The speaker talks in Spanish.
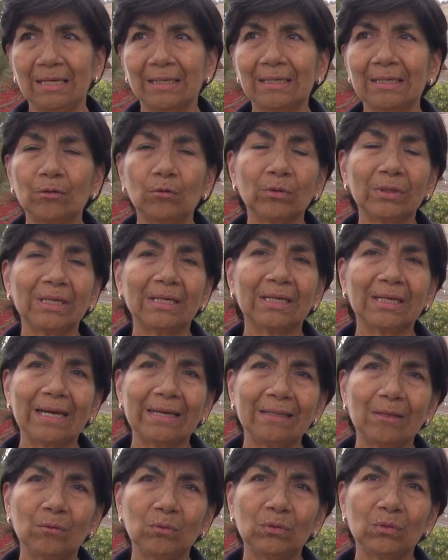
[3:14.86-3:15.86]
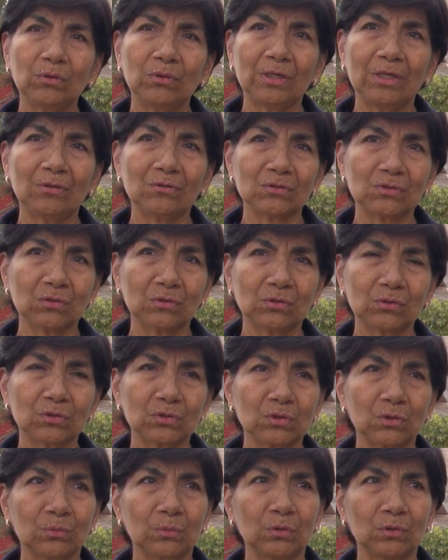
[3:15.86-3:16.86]
Creo que en cada uno de
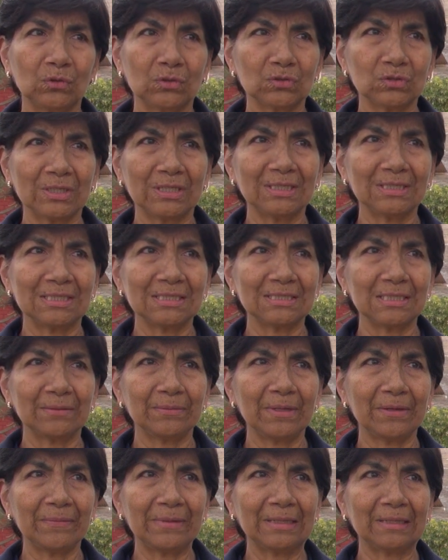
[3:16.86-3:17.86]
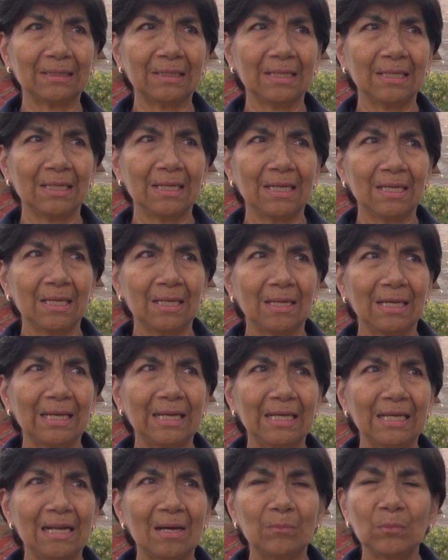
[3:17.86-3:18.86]
nosotros como docentes debe haber
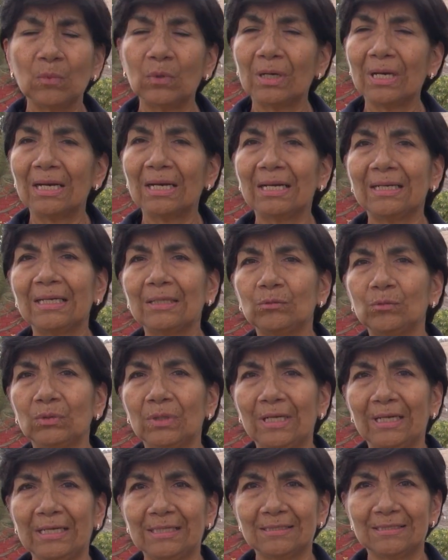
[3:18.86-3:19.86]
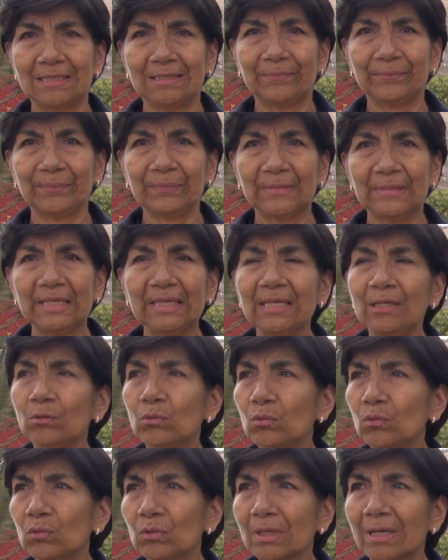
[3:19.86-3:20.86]
el amor a la naturaleza,
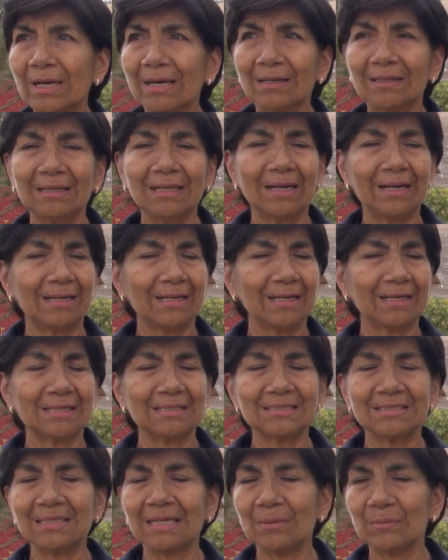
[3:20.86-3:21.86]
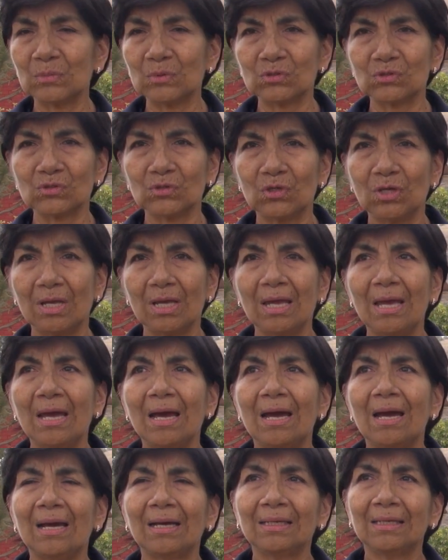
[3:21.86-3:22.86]
inculcar del área que estemos,
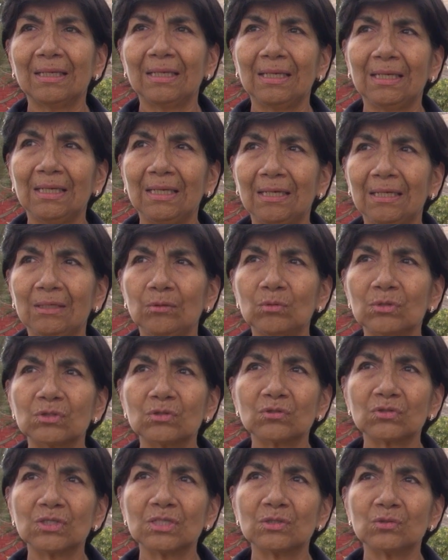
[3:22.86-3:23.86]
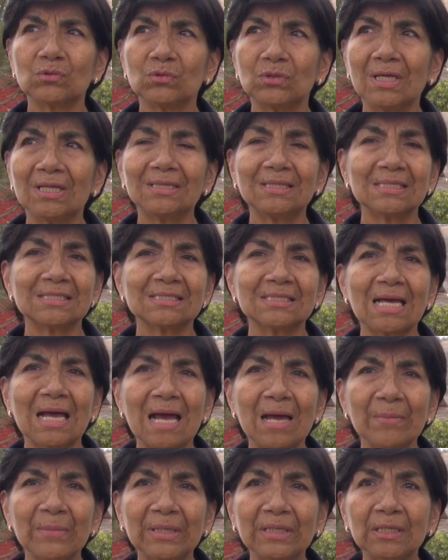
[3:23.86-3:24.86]
a que nuestros estudiantes
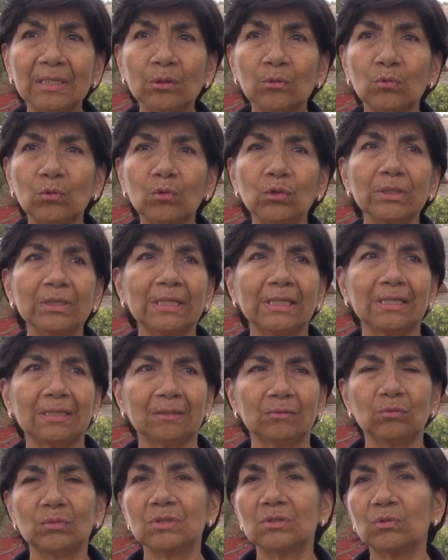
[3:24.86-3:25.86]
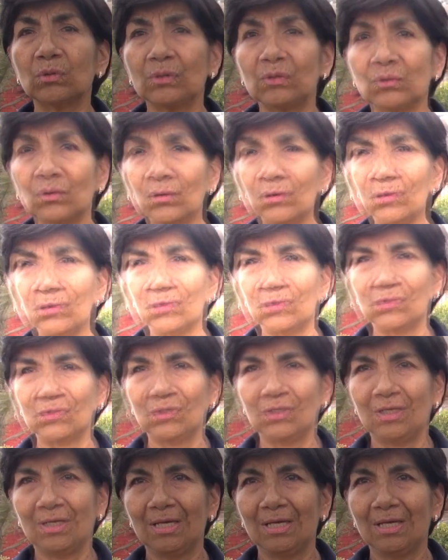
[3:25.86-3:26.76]
amen y cuiden nuestros entornos.